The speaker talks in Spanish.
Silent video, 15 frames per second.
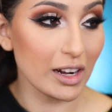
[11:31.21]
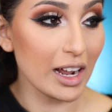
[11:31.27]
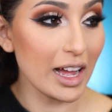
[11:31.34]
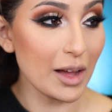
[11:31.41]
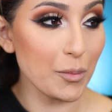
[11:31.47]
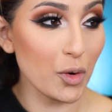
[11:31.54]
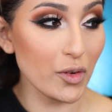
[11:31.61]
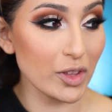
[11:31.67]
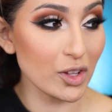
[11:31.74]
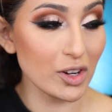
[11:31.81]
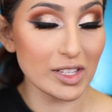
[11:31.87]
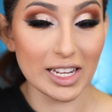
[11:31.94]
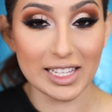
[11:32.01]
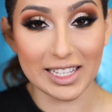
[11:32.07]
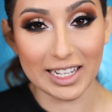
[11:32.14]
ahora
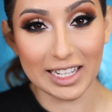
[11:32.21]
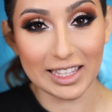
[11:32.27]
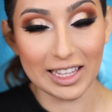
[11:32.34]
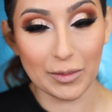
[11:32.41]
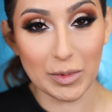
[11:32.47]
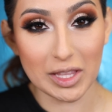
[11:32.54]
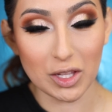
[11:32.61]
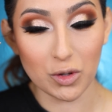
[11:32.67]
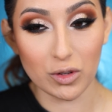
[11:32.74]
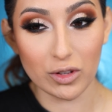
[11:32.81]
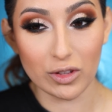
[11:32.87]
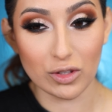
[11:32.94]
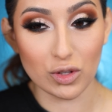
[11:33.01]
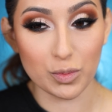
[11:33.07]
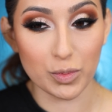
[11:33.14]
moviéndonos a la ceja, también tengo
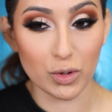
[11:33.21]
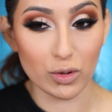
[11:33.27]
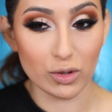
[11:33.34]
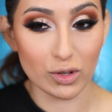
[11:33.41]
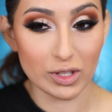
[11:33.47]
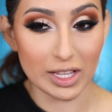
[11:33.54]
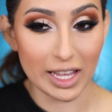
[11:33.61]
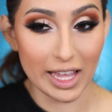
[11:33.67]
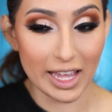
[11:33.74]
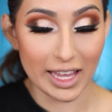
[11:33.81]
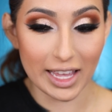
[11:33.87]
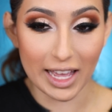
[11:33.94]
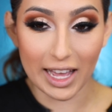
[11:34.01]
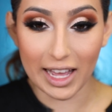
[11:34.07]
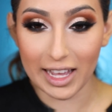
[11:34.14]
uno de sus productos de
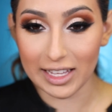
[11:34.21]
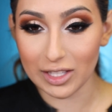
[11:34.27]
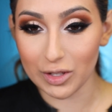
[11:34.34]
ella,